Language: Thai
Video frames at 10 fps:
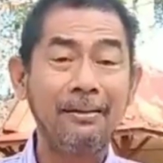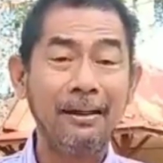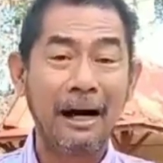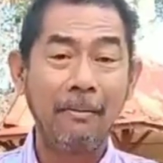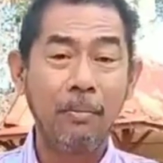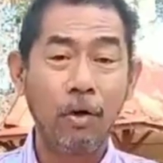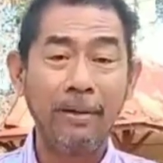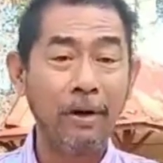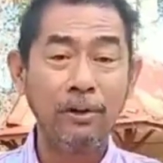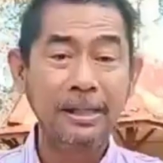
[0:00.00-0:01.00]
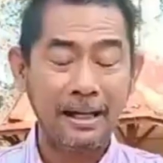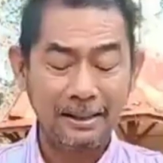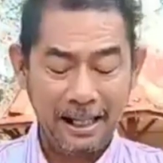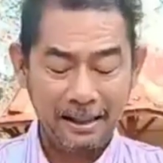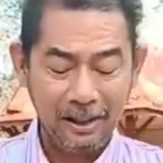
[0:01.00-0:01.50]
นะครับ คนไม่รู้จัก
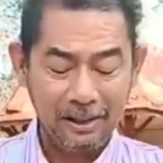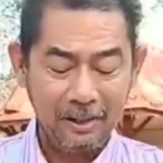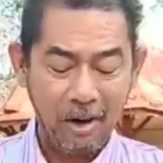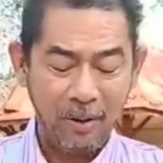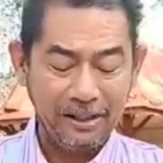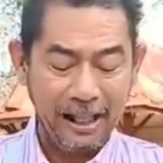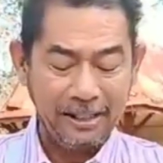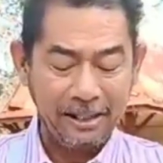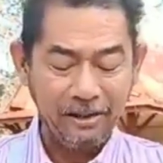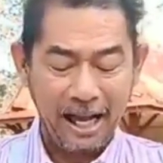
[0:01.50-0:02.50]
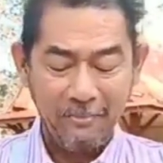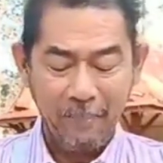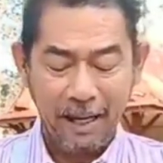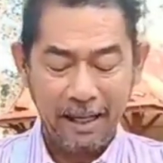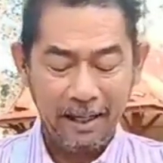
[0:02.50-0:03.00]
ธนสิทธิ์ถ้าบอกว่าเสียชัดสาย
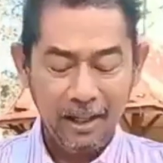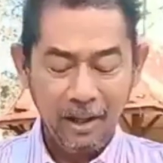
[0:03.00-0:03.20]
เปย์